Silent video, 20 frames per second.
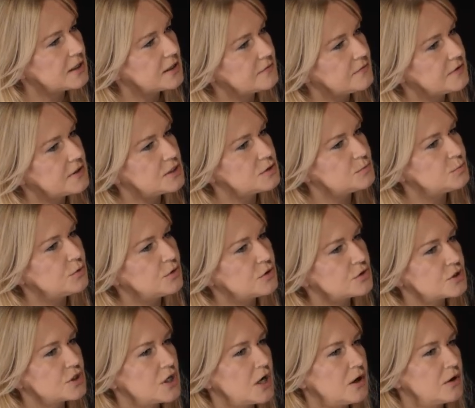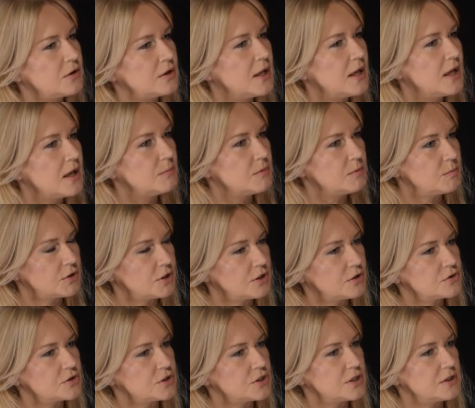Widać było, że on, mimo
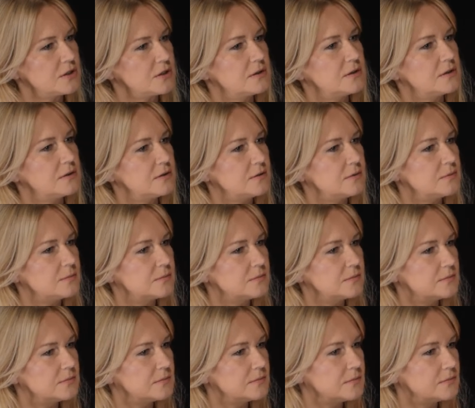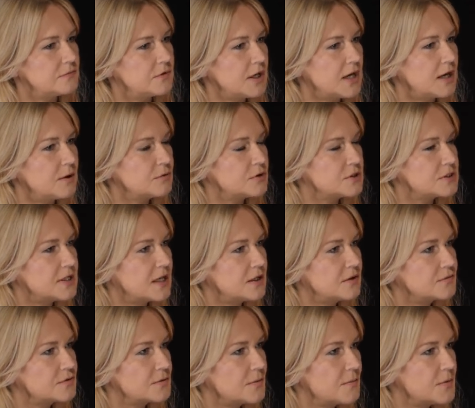tego, że e, mm, wyjechał do
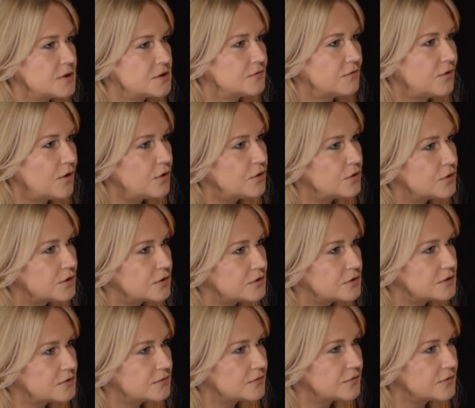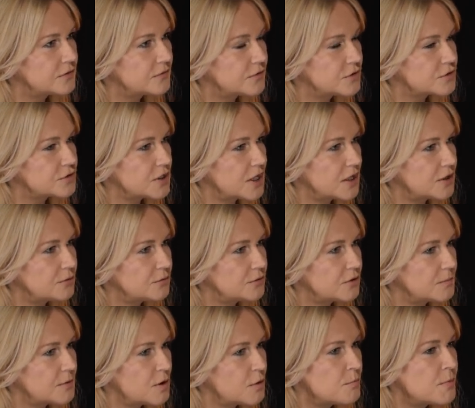Stanów, żeby mieć wolność w tworzeniu,
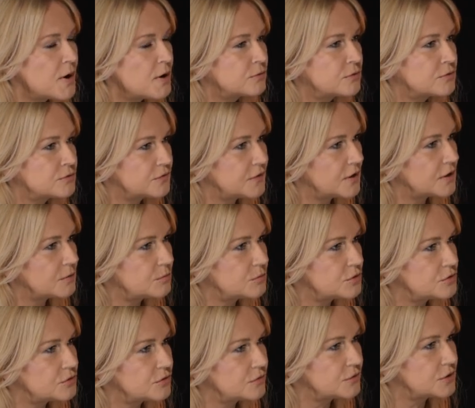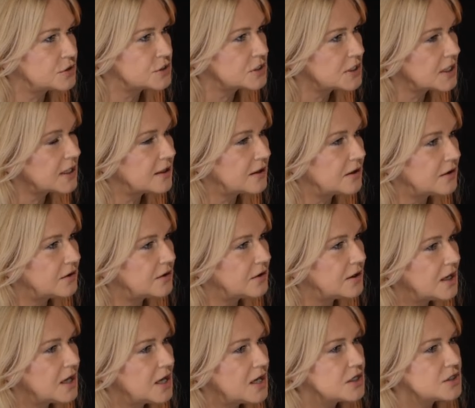to miał pełną świadomość również tego,
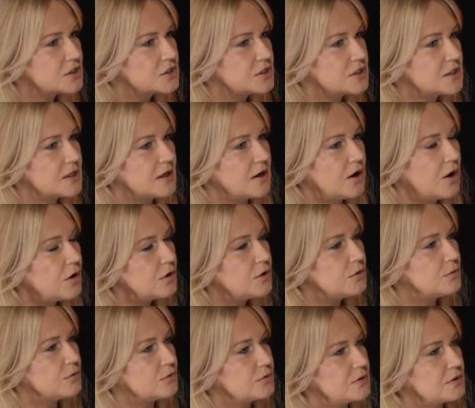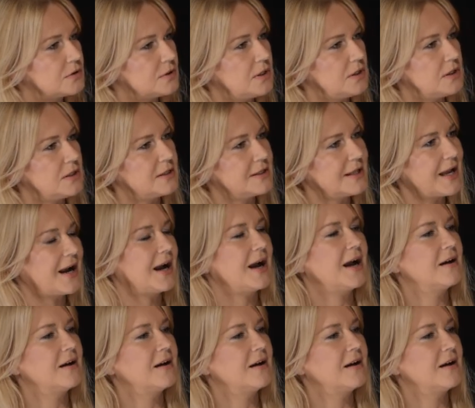że Hollywood i taka